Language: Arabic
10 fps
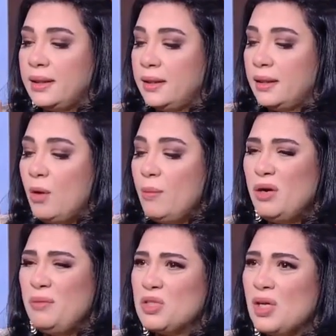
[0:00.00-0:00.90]

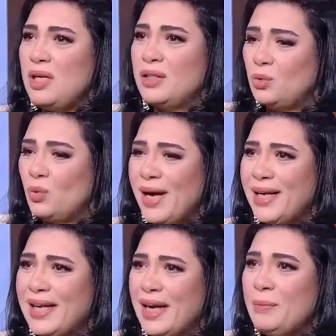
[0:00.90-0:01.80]
القمر مسلط اضواء
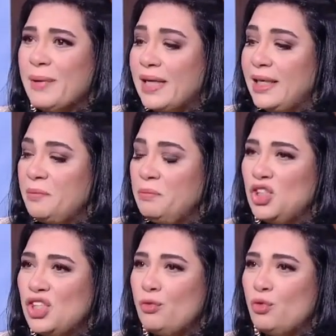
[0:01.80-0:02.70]
عليك قوي مخليك
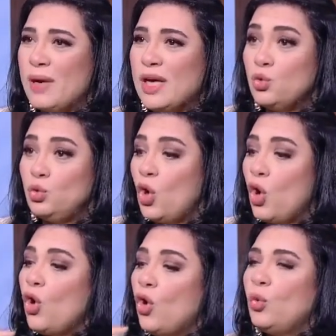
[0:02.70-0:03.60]
متشاف ومحسود
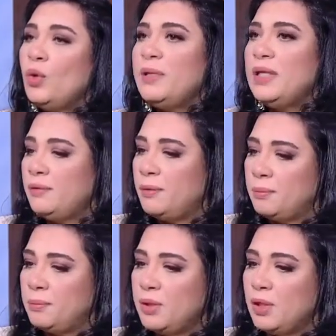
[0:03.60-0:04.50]

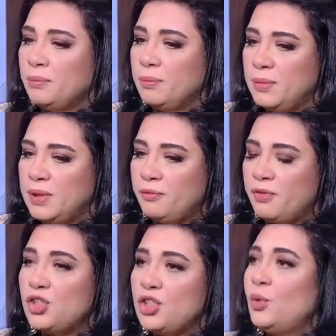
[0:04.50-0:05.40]

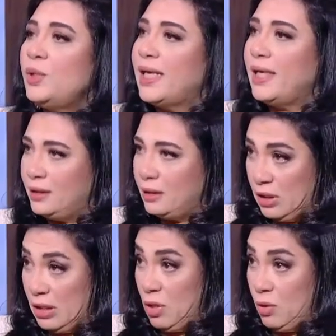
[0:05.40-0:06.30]
وبيفشلوا لك اللي انت
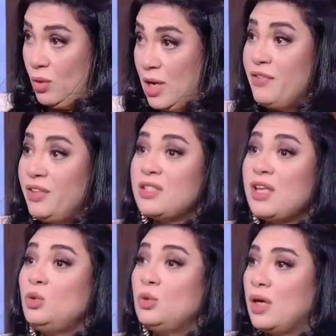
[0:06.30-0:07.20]
بتعمله عارفه ده
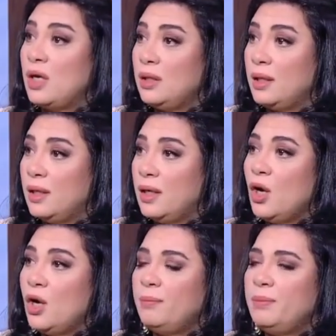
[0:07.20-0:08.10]
صيد الخطا
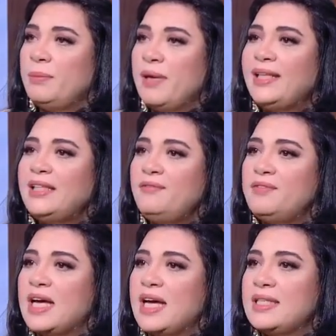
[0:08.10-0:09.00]
بهدف
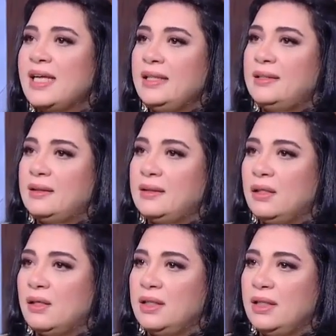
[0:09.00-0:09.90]
زعزعه
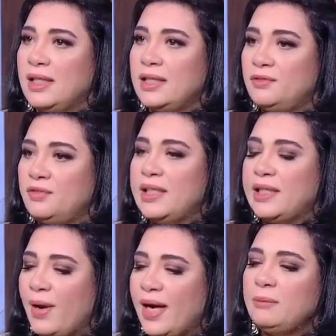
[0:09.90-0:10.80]
ثقه الناس
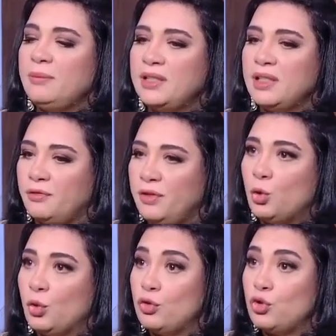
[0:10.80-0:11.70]
فيك لو حد بيثق
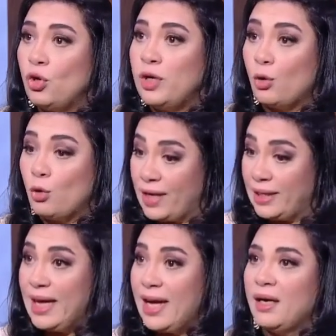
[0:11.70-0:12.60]
فيك وفي شغلك وفي
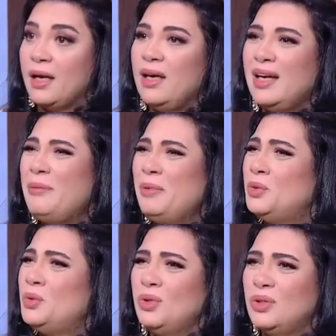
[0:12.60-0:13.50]
ادائك لا
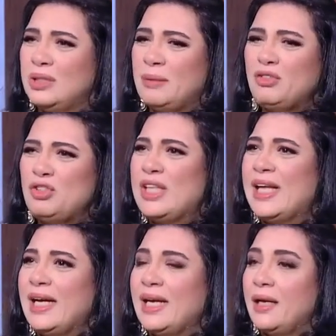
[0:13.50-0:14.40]
ابعدوه ده بيعرفش
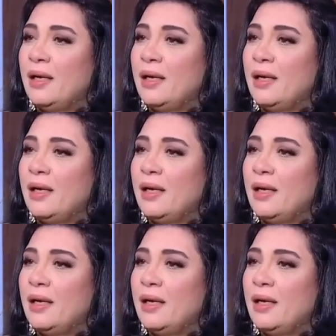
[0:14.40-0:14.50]
يشتغل ما